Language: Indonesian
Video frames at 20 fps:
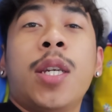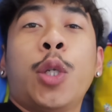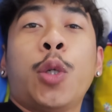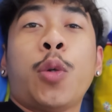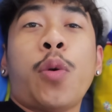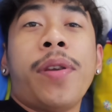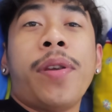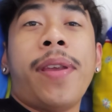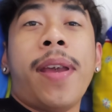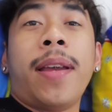
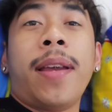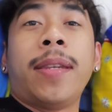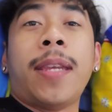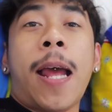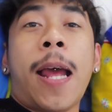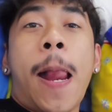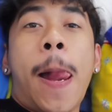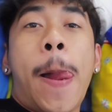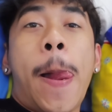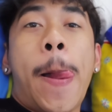suka
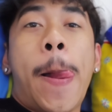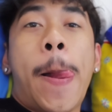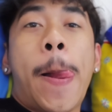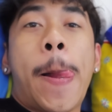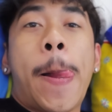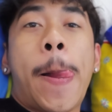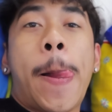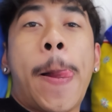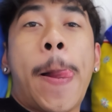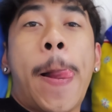jalan-jalan
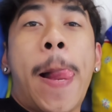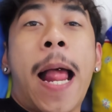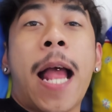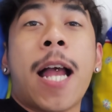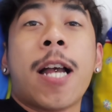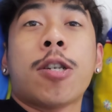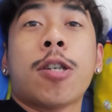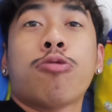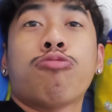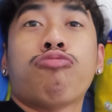
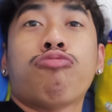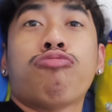jalan-jalan ke